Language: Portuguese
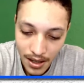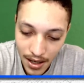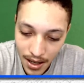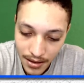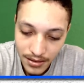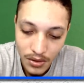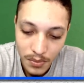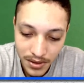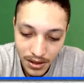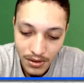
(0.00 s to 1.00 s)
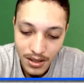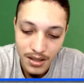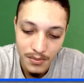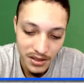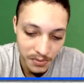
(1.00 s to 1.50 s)
É essa opção
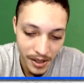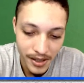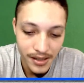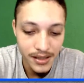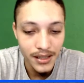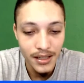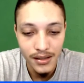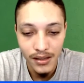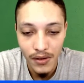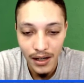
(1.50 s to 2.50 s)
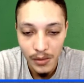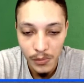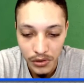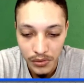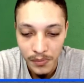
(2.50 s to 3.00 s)
aqui, mas espera aí que ainda não
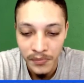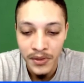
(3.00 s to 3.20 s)
acabou.